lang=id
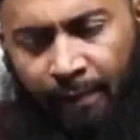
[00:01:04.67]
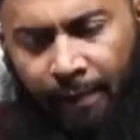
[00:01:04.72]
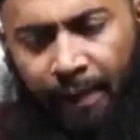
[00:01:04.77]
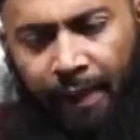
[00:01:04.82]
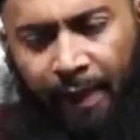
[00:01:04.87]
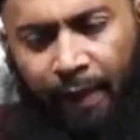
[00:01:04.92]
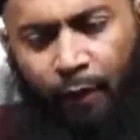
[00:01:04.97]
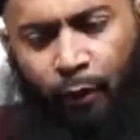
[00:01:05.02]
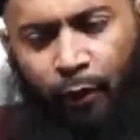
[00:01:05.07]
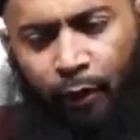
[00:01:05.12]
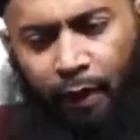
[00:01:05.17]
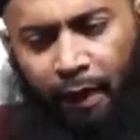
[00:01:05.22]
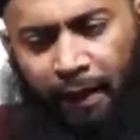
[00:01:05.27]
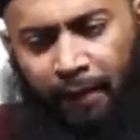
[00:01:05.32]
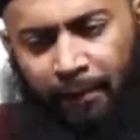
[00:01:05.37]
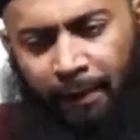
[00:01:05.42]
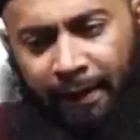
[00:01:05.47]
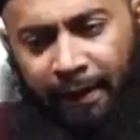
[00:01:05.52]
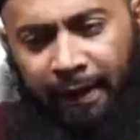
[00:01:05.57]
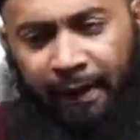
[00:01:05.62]

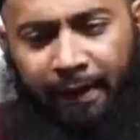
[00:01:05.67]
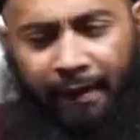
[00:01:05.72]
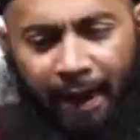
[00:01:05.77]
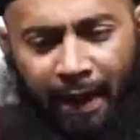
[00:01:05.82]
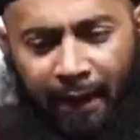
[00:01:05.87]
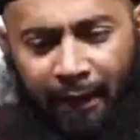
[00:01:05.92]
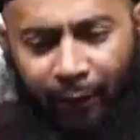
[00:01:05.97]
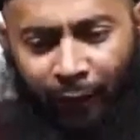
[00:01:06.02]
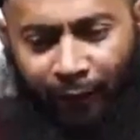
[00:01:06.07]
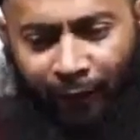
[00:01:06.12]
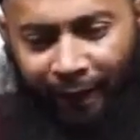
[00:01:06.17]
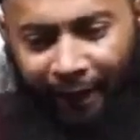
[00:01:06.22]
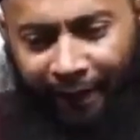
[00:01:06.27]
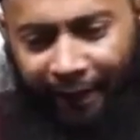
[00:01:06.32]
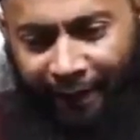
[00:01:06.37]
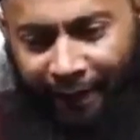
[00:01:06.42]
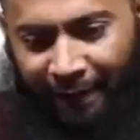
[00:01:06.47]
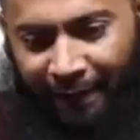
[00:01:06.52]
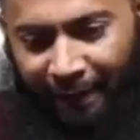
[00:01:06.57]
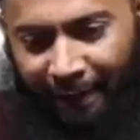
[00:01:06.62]
merenungkan pertanyaan orang
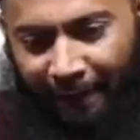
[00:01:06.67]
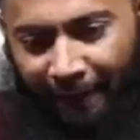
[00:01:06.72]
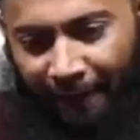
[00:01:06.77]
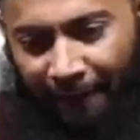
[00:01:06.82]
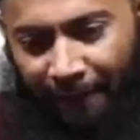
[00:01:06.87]
ini.